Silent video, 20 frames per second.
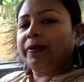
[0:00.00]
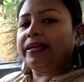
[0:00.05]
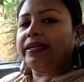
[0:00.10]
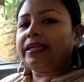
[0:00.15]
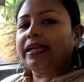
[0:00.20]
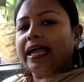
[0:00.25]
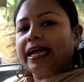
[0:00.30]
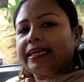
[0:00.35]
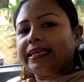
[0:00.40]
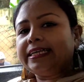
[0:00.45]

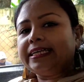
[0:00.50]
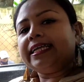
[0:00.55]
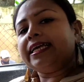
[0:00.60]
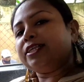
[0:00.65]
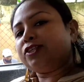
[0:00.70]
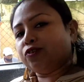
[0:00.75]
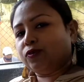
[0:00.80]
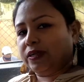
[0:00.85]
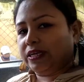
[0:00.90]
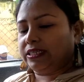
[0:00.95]
প্লেটটা লাগিয়ে
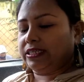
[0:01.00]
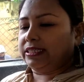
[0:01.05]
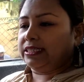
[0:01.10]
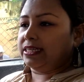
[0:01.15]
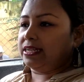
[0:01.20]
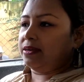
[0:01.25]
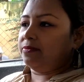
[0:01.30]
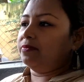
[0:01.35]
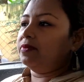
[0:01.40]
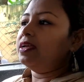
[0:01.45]
নিয়ে চলে
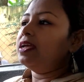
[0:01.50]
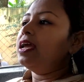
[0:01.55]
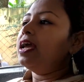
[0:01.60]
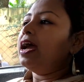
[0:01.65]
এসেছিলাম